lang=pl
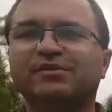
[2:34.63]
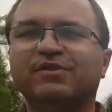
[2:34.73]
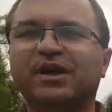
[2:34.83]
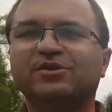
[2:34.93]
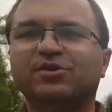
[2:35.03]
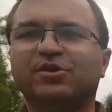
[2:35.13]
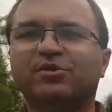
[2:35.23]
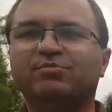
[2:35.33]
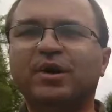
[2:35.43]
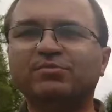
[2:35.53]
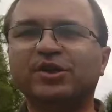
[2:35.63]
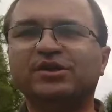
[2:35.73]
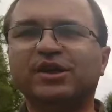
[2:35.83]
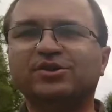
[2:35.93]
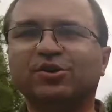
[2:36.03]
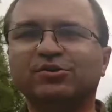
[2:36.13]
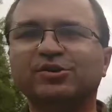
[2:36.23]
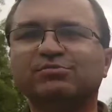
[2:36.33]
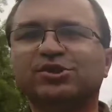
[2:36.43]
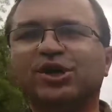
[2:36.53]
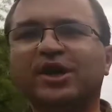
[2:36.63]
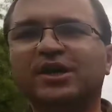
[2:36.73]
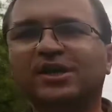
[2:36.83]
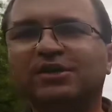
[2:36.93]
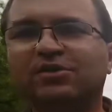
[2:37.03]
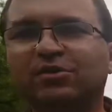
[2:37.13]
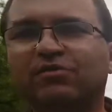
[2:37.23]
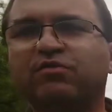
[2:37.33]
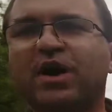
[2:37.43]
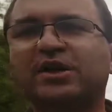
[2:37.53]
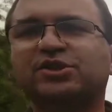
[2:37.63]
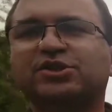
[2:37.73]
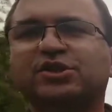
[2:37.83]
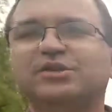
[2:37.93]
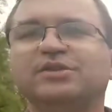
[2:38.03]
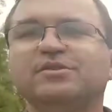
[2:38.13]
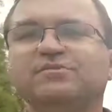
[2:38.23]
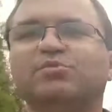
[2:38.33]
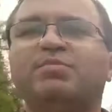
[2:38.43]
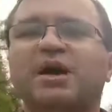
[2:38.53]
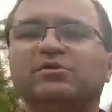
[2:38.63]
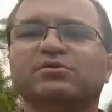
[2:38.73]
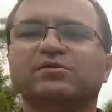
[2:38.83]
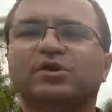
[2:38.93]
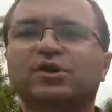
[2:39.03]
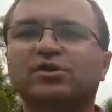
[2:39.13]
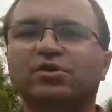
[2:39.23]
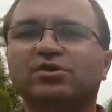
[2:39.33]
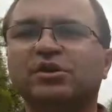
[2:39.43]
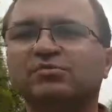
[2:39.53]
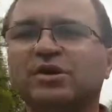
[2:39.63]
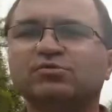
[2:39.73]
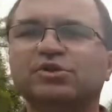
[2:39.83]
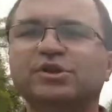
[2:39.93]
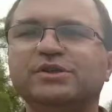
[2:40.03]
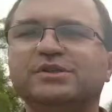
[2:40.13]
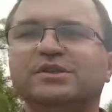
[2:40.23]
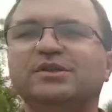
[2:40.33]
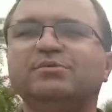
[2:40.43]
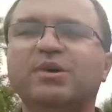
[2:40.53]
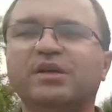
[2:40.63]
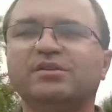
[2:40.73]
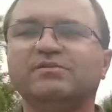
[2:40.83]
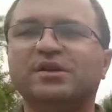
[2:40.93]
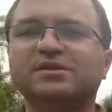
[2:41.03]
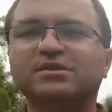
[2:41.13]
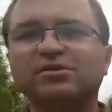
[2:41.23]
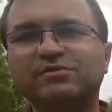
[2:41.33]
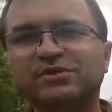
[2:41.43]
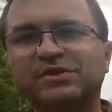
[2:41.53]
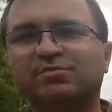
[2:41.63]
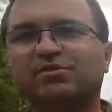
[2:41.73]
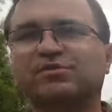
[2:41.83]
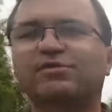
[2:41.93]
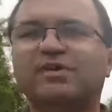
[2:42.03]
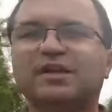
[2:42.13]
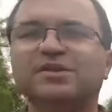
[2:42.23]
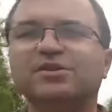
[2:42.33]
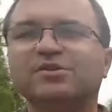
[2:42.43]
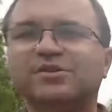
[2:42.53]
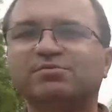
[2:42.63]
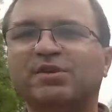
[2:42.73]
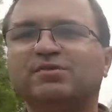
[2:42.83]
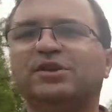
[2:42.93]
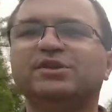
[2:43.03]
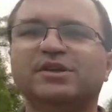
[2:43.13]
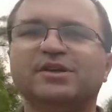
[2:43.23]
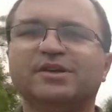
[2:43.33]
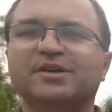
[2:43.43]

warto pamiętać o tym, że to właśnie tych dwóch panów, Kornel Makuszyński i Marian Walentynowicz, spowodowali rozsławienie